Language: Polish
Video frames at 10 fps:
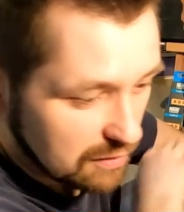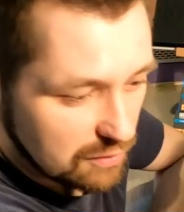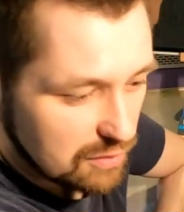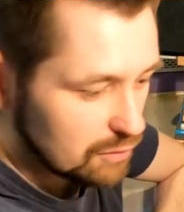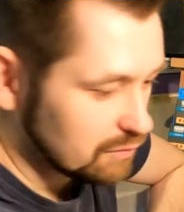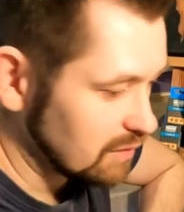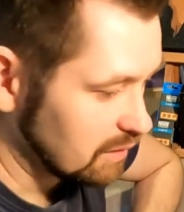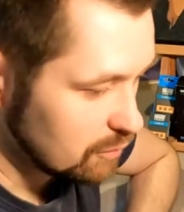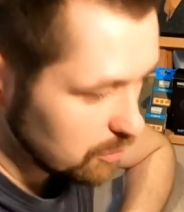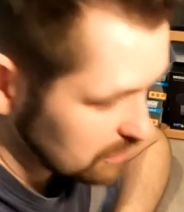to się
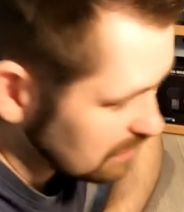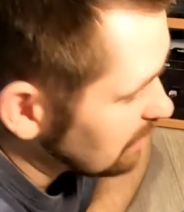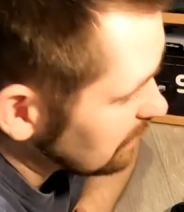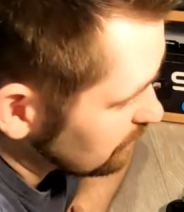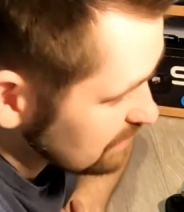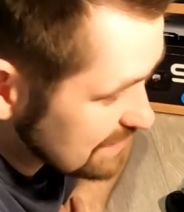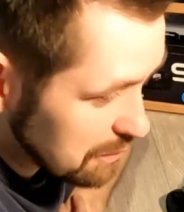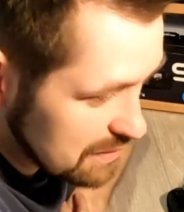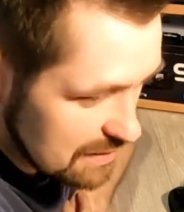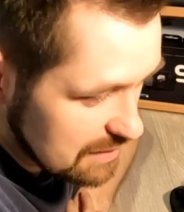równa kupiony na Allegro
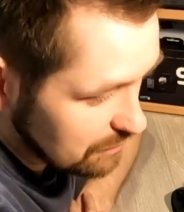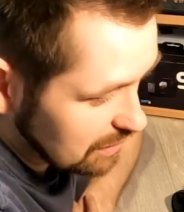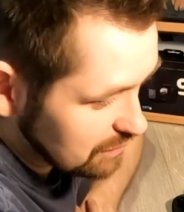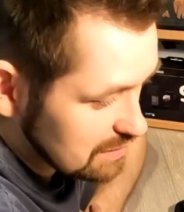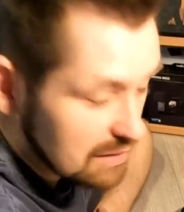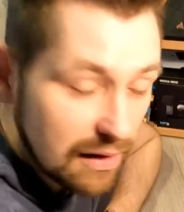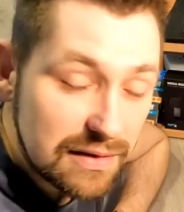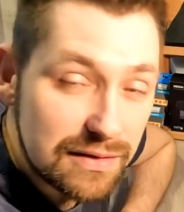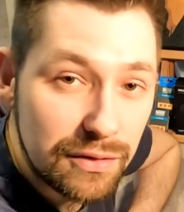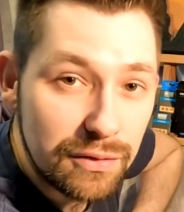cały zestaw tych wszystkich
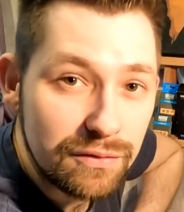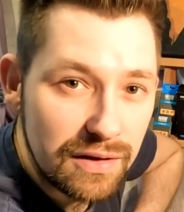akcesoriów,